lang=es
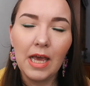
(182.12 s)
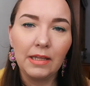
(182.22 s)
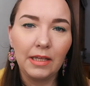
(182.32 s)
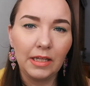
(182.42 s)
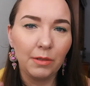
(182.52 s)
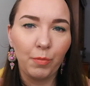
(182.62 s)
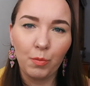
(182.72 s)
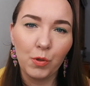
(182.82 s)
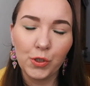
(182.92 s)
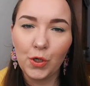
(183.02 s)
tienen
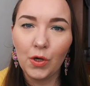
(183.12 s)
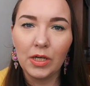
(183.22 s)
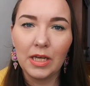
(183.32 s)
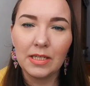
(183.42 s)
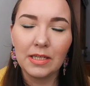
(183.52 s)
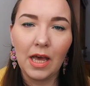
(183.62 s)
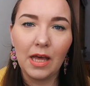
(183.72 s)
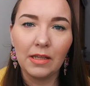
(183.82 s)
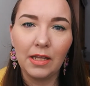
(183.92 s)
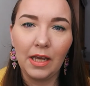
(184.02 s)
promociones
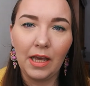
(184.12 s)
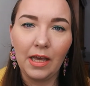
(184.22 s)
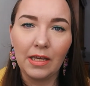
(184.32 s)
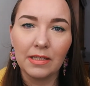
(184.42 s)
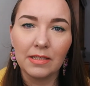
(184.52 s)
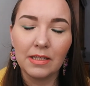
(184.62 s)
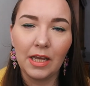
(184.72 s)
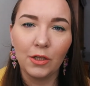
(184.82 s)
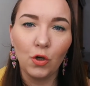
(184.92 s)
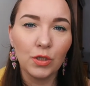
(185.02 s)
de
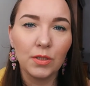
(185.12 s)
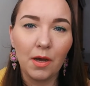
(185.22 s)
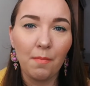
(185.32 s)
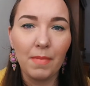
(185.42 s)
este dos